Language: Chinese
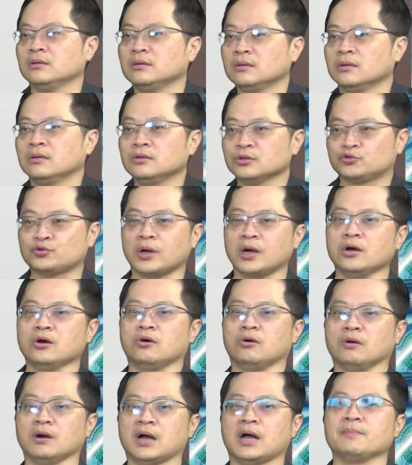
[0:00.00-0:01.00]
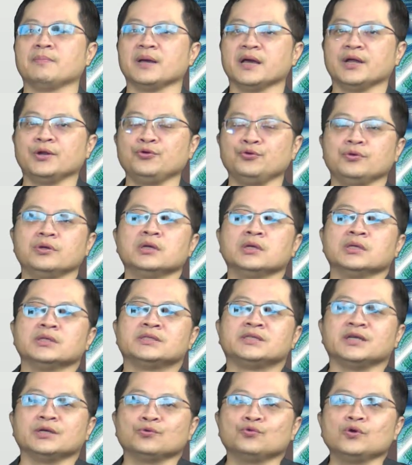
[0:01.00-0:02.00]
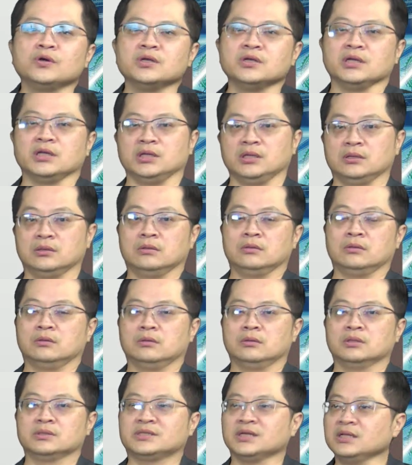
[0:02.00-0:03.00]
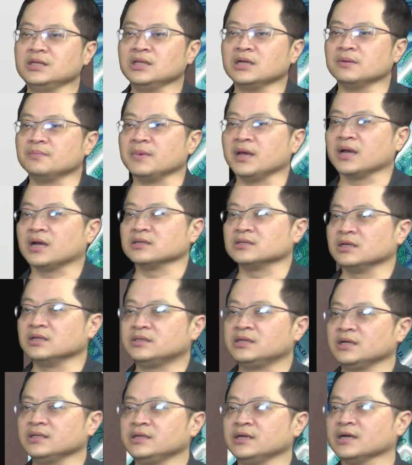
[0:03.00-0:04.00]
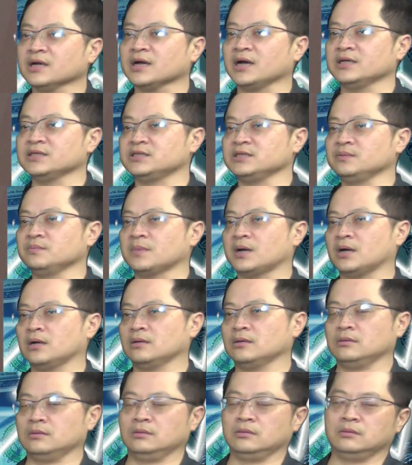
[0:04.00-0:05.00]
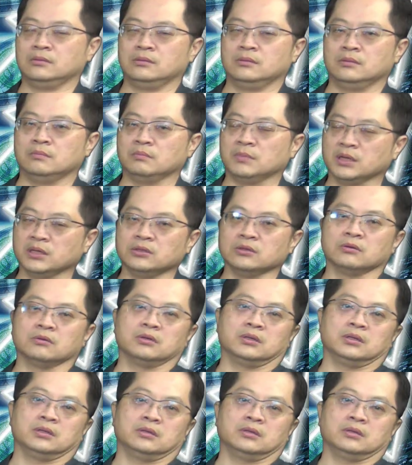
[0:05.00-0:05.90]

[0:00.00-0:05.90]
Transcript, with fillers: 双红啊，美绿，请问你真的每个人天天开心吗？没有哎，